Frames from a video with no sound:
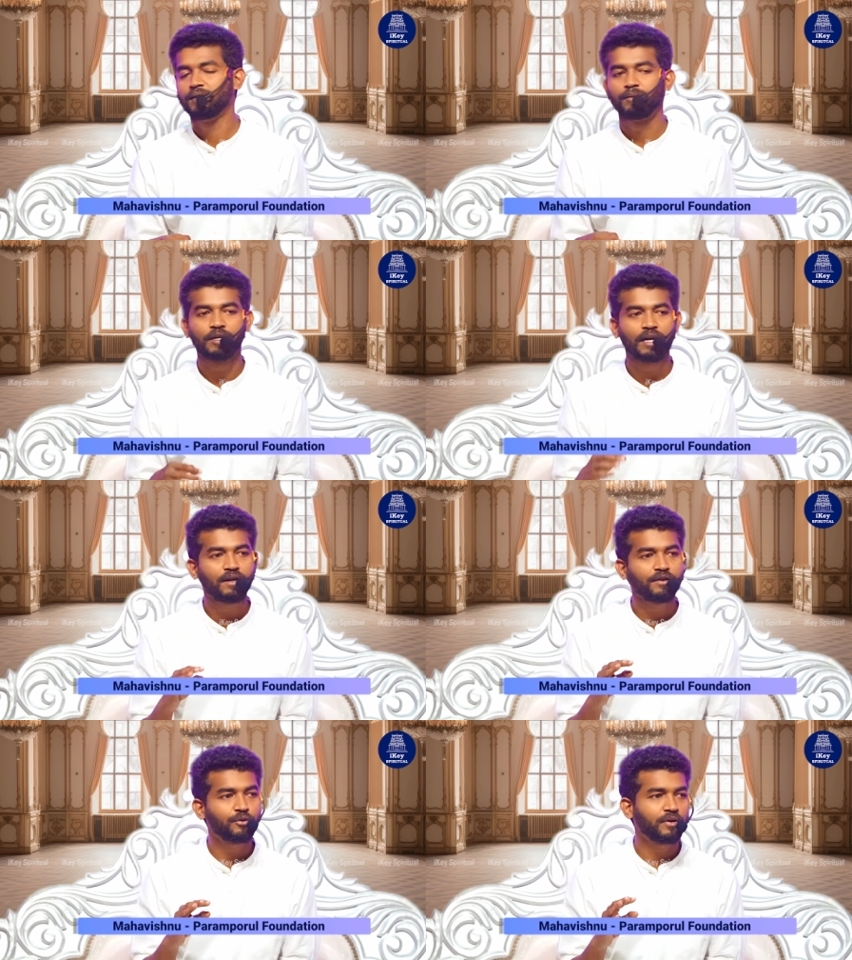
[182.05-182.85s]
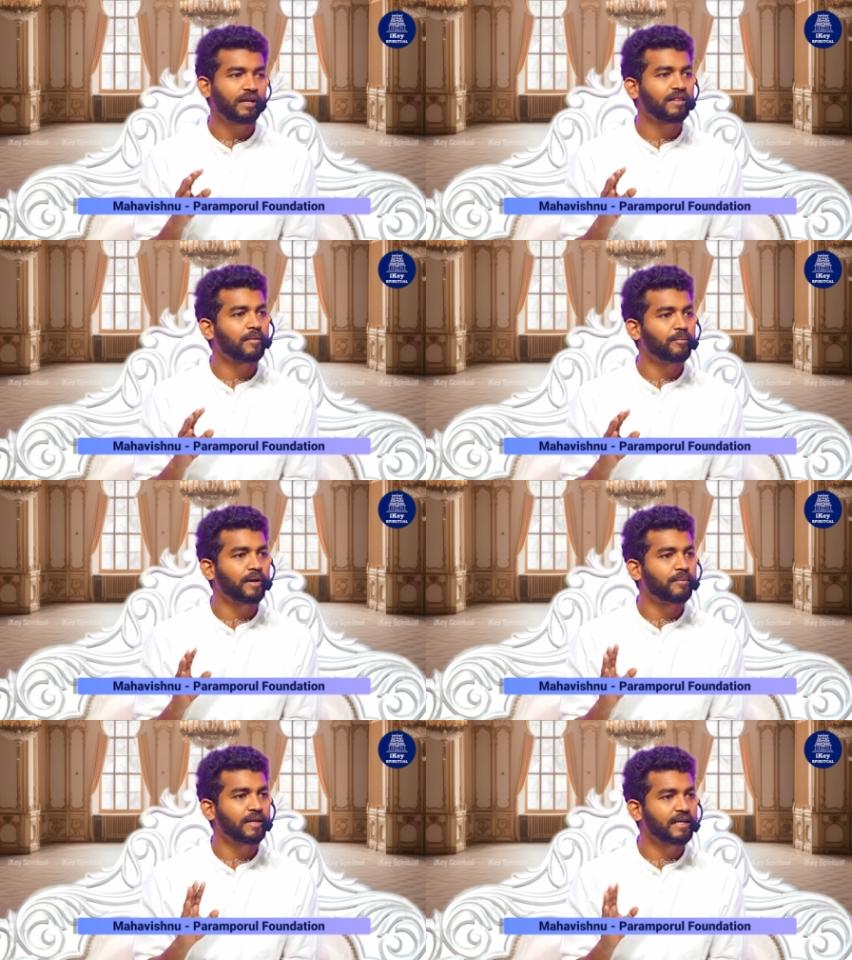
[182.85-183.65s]
இப்போ நன்றி சொல்றதெல்லாம்
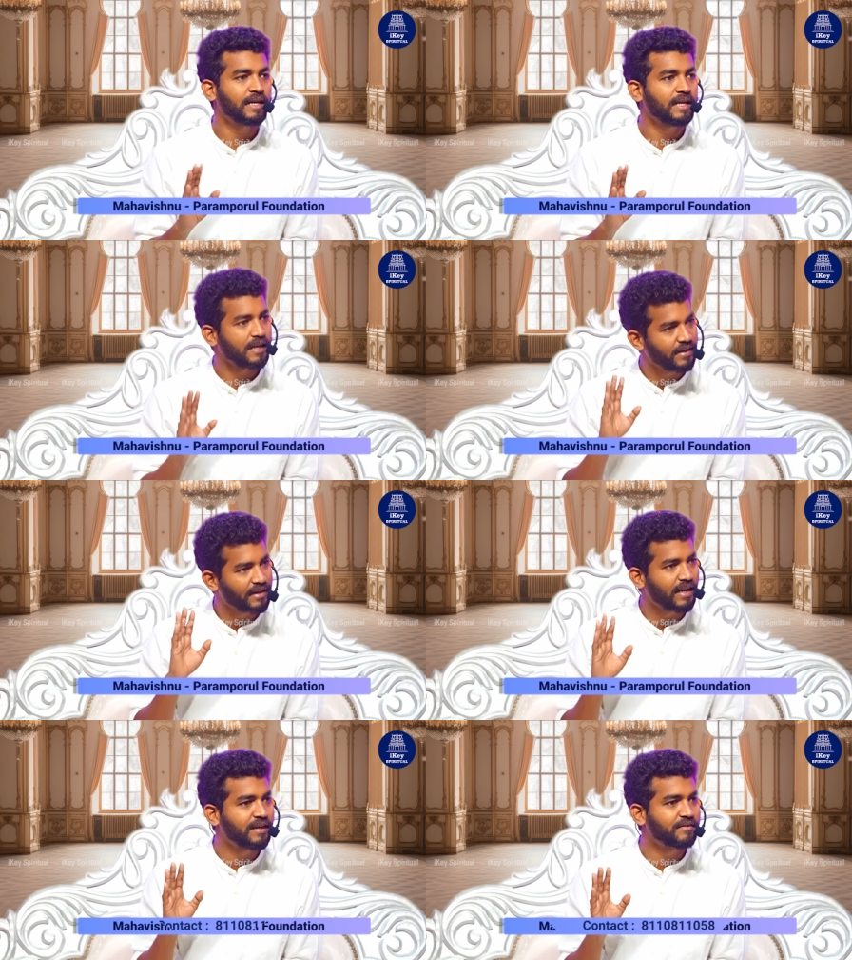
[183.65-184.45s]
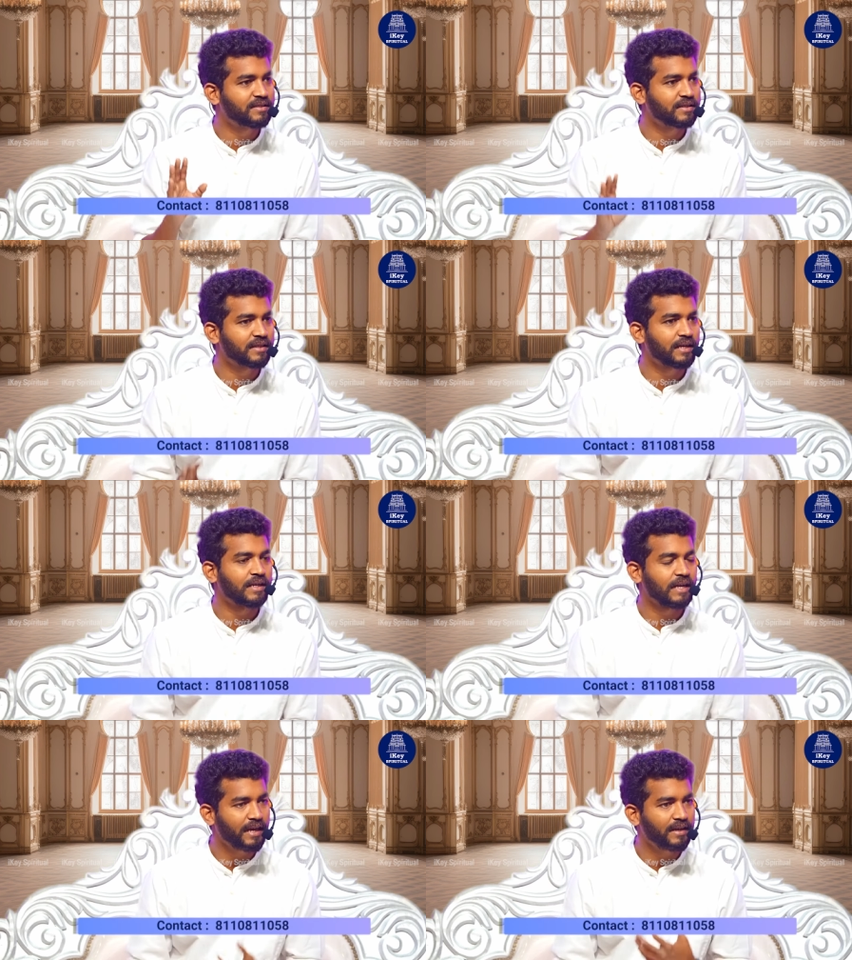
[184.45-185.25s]
தப்பாப்பான்னு கேட்காதீங்க அதெல்லாம் நல்ல விஷயம்தான்
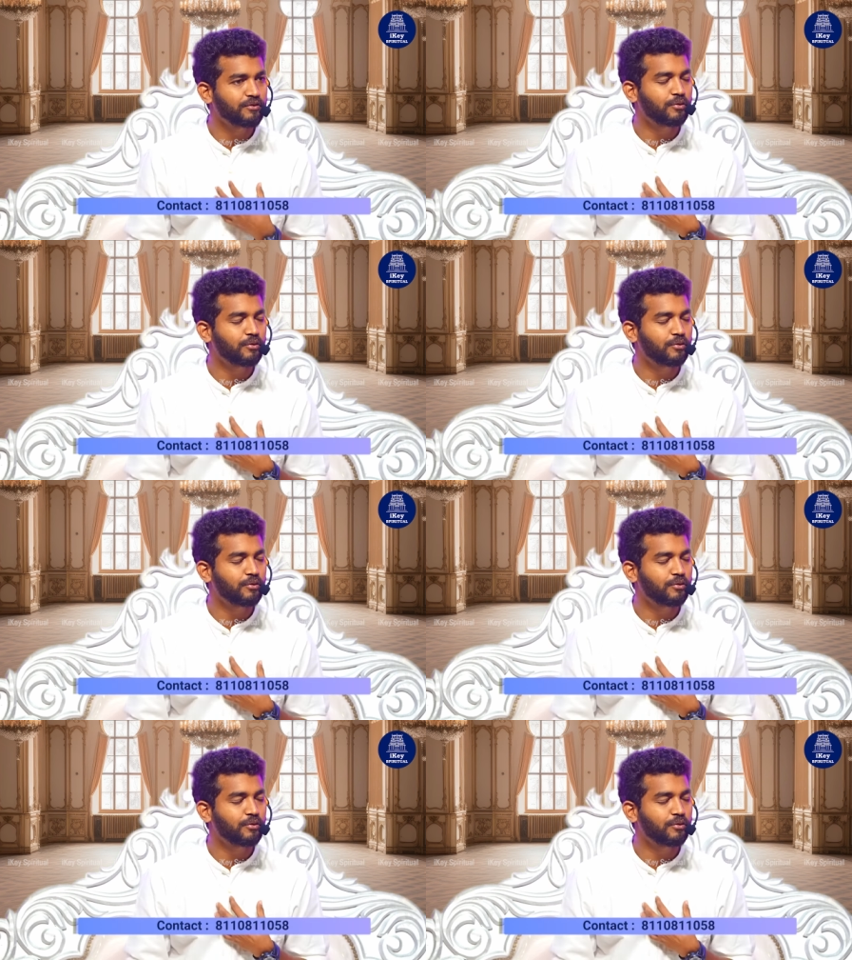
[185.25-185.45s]
நான் என்ன